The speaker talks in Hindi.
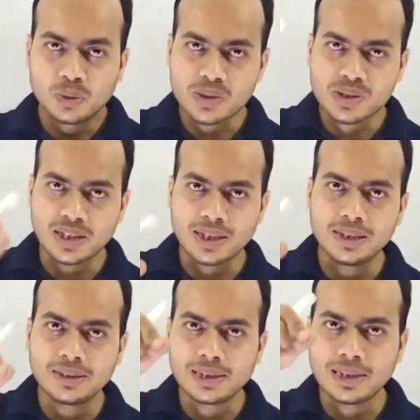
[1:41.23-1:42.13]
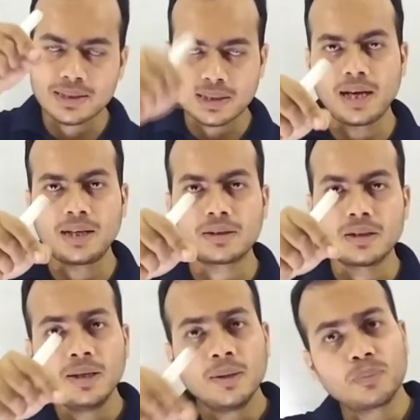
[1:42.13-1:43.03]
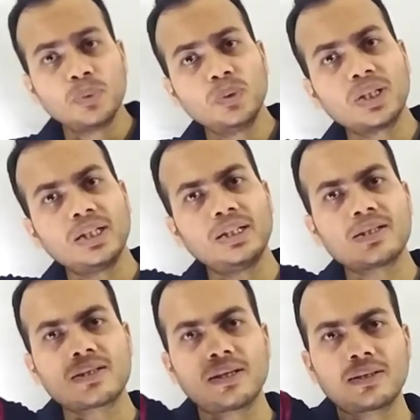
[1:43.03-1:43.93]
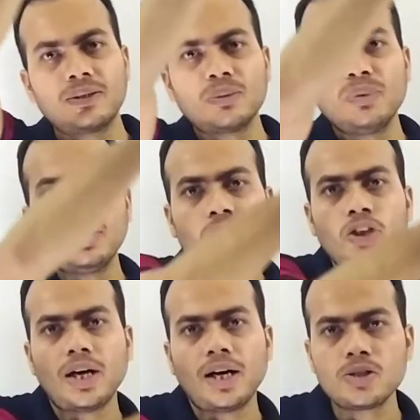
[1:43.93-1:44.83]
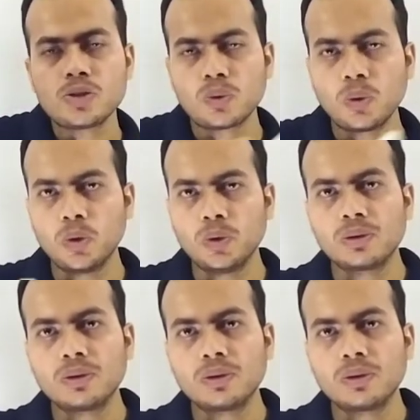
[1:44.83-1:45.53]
तो सेल के साथ पूरे सर्किट में चार्ज को